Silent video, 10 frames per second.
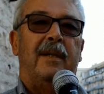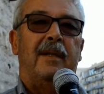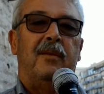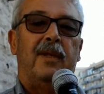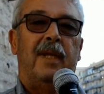
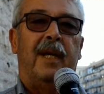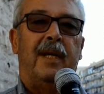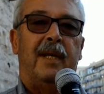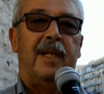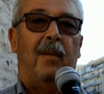devo dire
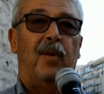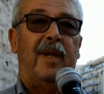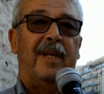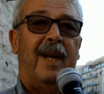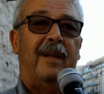che siamo
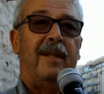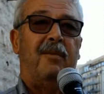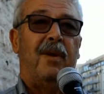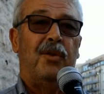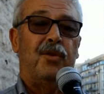entrati
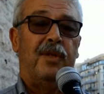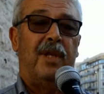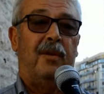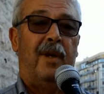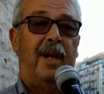quando sono
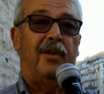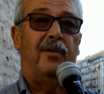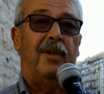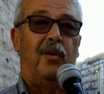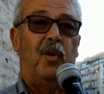stato
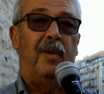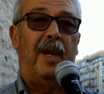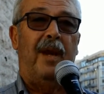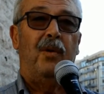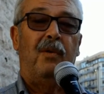eletto nel
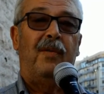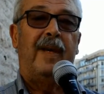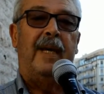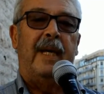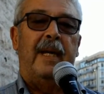
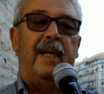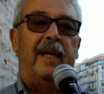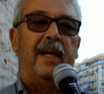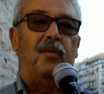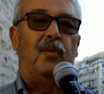2009
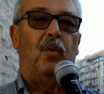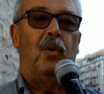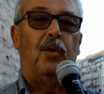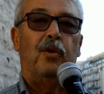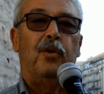in un
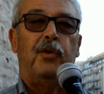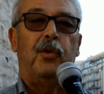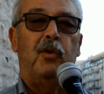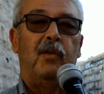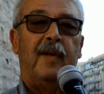luogo
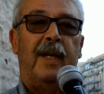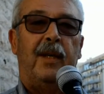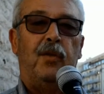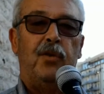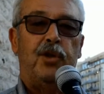dove
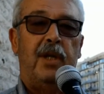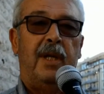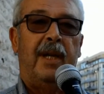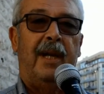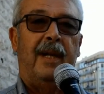non
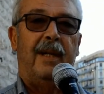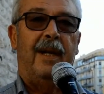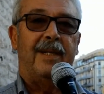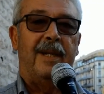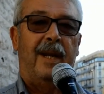c'era
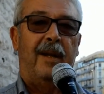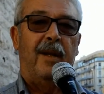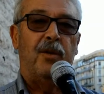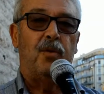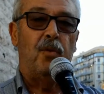la
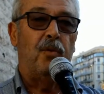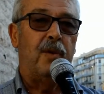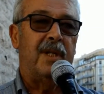sedia su cui